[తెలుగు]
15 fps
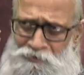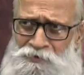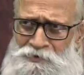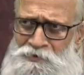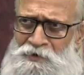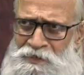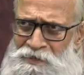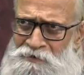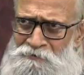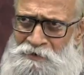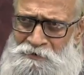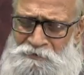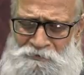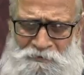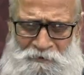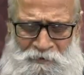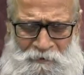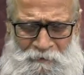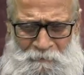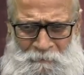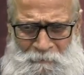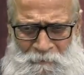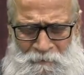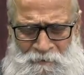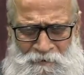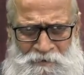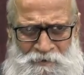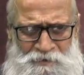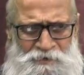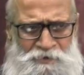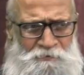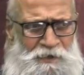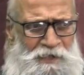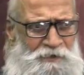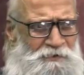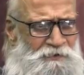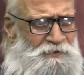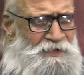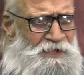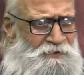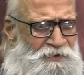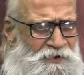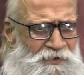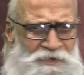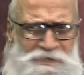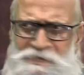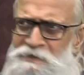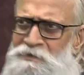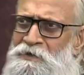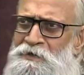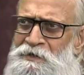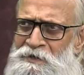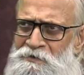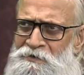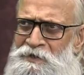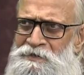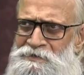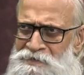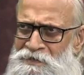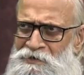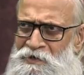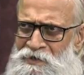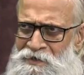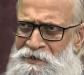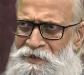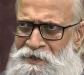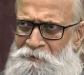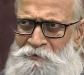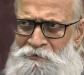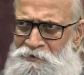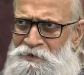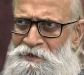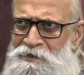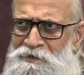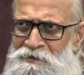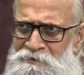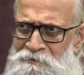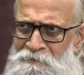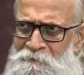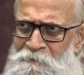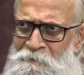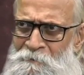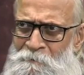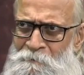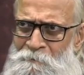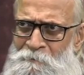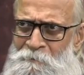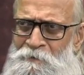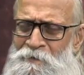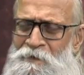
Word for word: నాకు గుర్తున్నంత వరకు సుమారు ఇరవై ఒక్క సీట్లో ఇరవై రెండు సీట్లో కదా ఏమో ఉండింది ఇరవై